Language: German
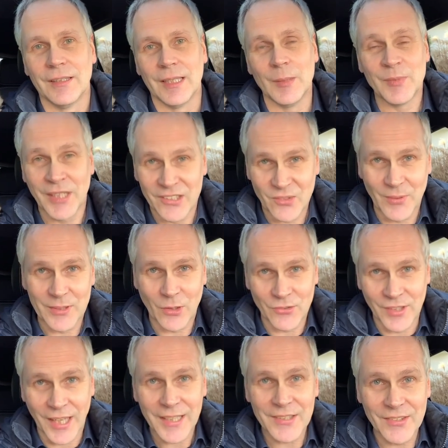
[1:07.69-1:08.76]
Im Jahr
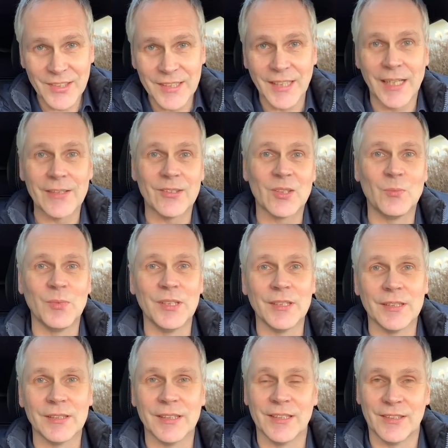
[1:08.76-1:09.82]
2018, als ich
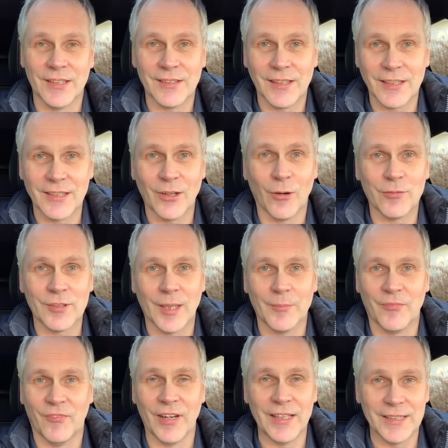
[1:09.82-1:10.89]
mir den Tesla gekauft habe,
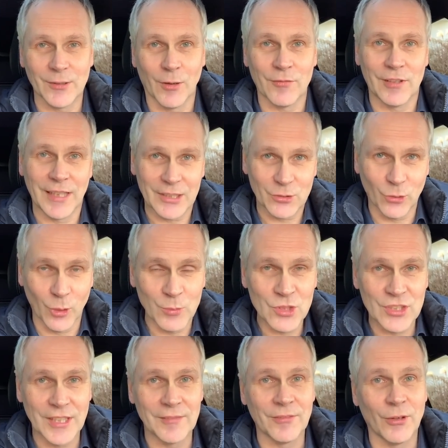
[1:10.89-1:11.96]
weil ich auf Elektro
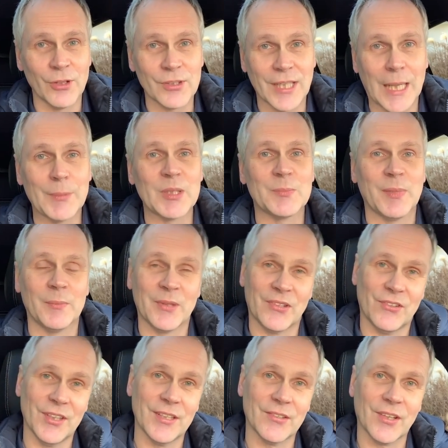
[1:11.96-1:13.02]
umstellen wollte, habe ich bei
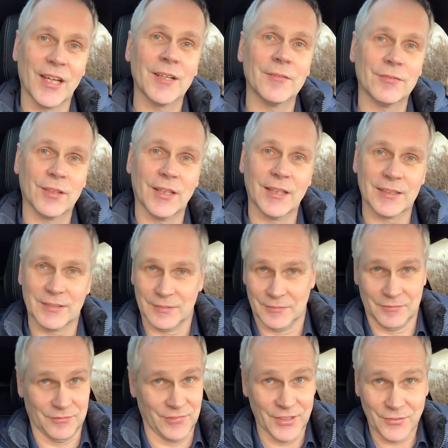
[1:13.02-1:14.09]
Mercedes angefragt,
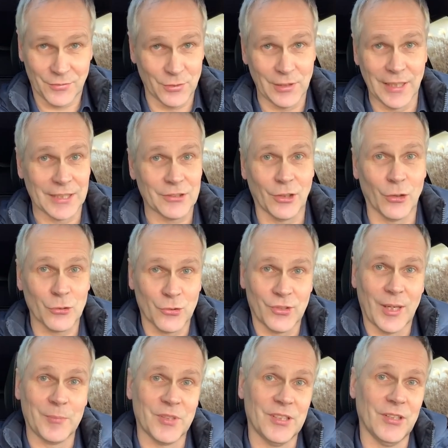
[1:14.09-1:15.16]
was für Elektroautos
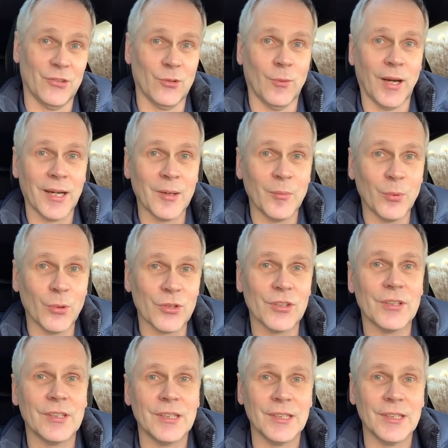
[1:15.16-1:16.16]
habt ihr denn so im Angebot?